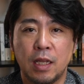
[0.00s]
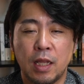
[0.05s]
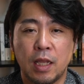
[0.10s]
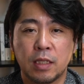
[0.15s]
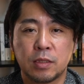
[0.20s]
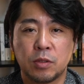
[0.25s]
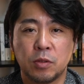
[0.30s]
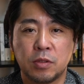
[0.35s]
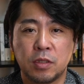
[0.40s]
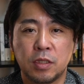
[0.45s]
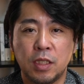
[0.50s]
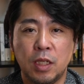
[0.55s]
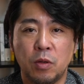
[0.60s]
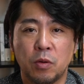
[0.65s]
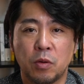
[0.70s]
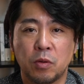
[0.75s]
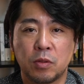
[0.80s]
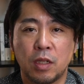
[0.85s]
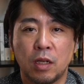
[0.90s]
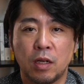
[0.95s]
えその次
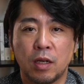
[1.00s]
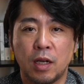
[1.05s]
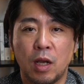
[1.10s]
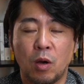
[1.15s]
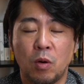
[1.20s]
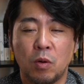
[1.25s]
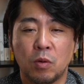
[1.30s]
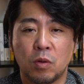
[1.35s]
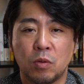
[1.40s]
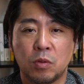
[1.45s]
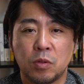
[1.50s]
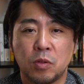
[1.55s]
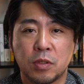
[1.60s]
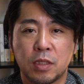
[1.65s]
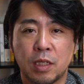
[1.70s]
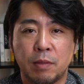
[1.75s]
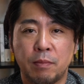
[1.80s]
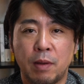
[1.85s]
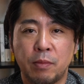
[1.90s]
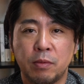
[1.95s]
に起こったのが香港不
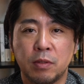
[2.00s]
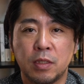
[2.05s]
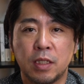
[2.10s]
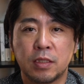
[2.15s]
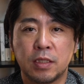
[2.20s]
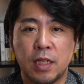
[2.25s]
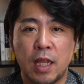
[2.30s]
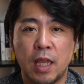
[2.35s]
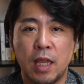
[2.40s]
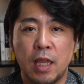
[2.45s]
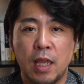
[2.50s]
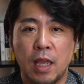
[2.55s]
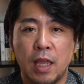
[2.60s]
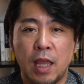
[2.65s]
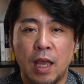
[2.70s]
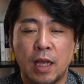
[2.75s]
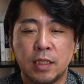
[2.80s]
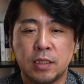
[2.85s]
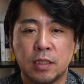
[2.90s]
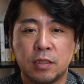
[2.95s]
動産バブルですね。
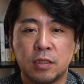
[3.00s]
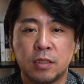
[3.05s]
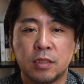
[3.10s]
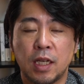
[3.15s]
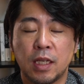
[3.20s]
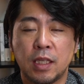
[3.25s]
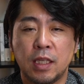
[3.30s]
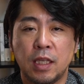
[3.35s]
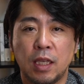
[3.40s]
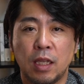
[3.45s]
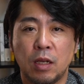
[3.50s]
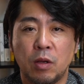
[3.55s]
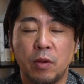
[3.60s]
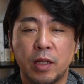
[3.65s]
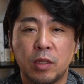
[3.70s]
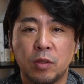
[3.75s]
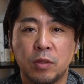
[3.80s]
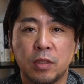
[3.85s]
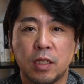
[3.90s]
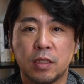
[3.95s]
えアジア通貨危機
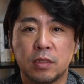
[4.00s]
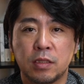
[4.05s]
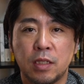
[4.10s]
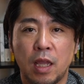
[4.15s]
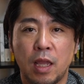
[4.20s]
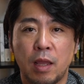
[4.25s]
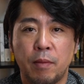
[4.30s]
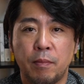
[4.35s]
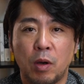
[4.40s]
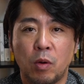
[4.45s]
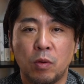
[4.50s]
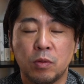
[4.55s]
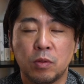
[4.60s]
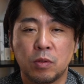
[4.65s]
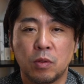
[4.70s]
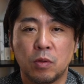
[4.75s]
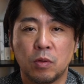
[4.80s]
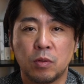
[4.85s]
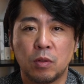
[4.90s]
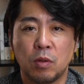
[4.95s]
の後にですね、まあ、香
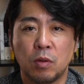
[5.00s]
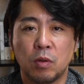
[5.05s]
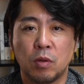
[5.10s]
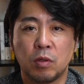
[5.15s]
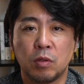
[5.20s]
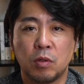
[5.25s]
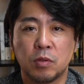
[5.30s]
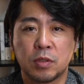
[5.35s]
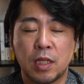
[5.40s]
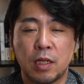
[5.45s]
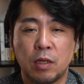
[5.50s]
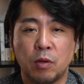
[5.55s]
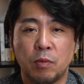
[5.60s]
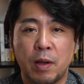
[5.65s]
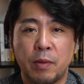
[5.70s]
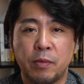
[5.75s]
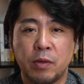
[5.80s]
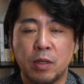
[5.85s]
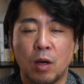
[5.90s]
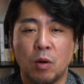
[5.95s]
港の不動産の
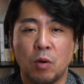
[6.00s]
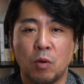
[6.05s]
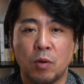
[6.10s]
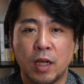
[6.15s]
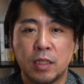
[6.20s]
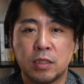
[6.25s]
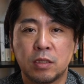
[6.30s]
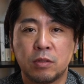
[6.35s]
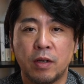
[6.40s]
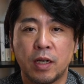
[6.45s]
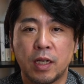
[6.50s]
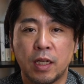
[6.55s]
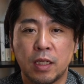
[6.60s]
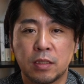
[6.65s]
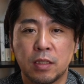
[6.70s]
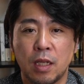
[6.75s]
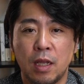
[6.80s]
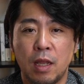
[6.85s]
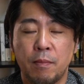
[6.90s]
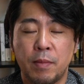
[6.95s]
バブルが崩壊するわけ
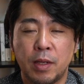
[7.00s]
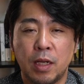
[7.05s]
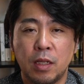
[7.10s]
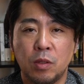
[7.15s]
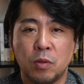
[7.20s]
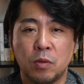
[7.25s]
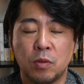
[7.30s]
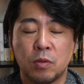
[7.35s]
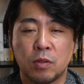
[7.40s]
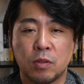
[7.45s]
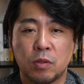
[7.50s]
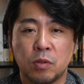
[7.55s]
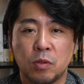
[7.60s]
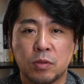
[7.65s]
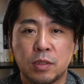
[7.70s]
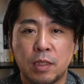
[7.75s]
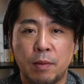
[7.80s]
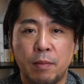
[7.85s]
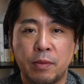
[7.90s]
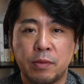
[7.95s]
です。まあ、なんで香港不
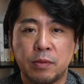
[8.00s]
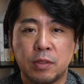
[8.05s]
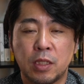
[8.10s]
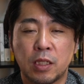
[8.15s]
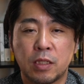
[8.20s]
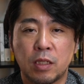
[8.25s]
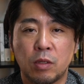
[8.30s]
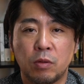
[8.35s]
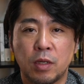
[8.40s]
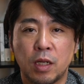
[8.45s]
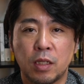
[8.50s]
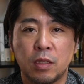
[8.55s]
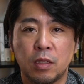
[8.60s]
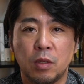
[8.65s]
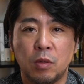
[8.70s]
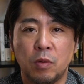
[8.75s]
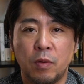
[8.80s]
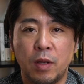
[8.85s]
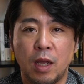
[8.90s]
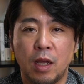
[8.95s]
動産バブルになったのかっ
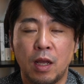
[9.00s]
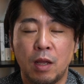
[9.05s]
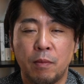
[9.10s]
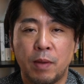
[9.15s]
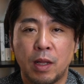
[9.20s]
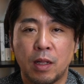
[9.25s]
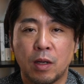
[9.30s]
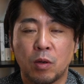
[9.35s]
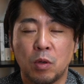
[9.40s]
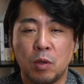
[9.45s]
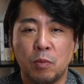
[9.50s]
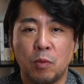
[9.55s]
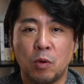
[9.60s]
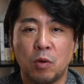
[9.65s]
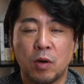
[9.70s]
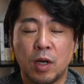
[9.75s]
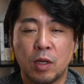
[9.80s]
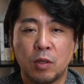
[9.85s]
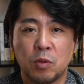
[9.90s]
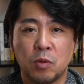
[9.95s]
ていうのは、まあ、これ
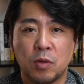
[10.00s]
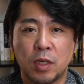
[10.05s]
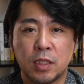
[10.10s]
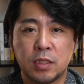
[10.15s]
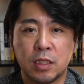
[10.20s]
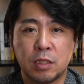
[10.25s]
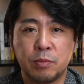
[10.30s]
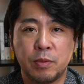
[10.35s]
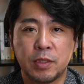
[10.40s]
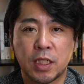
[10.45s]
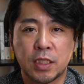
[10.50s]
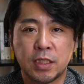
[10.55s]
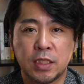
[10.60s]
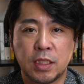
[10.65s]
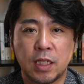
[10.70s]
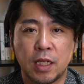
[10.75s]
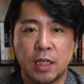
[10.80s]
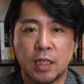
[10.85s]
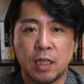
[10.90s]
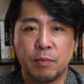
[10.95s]
も他の動画で説明させ
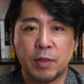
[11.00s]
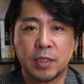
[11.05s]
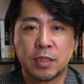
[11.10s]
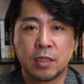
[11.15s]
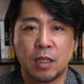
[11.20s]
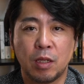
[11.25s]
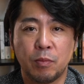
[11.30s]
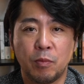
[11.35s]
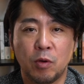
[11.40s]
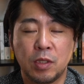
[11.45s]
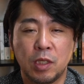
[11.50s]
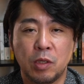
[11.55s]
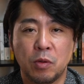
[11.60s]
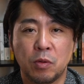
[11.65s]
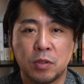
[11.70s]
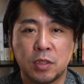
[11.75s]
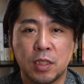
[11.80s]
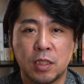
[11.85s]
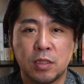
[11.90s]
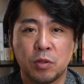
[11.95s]
ていただいてますけども、日
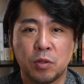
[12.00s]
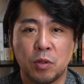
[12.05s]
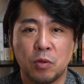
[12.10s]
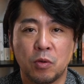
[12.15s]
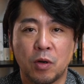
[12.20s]
本の製造業